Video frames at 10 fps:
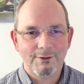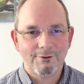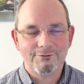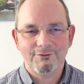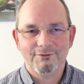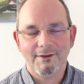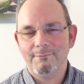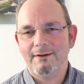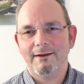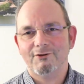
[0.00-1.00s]
man hockt
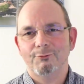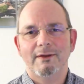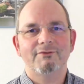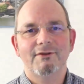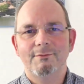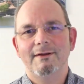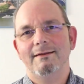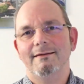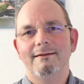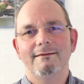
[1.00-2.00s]
zusammen, man hat Spaß da
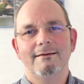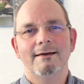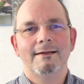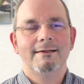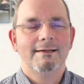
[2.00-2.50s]
miteinander.